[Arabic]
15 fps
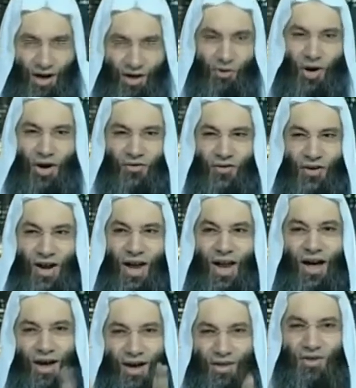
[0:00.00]
اللي انتوا
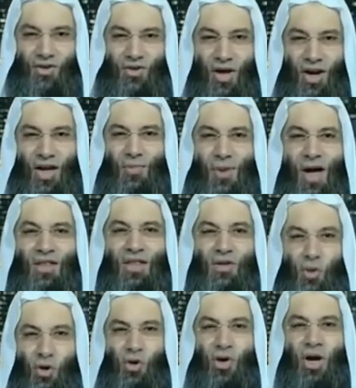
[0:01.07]
عارفينها لا خريطه الطريق
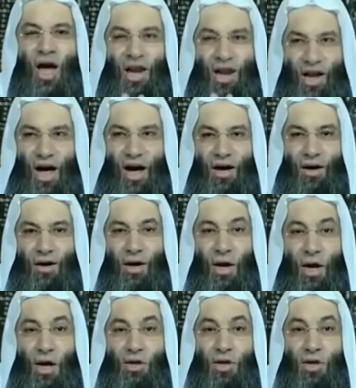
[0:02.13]
بقى تدلك على الحق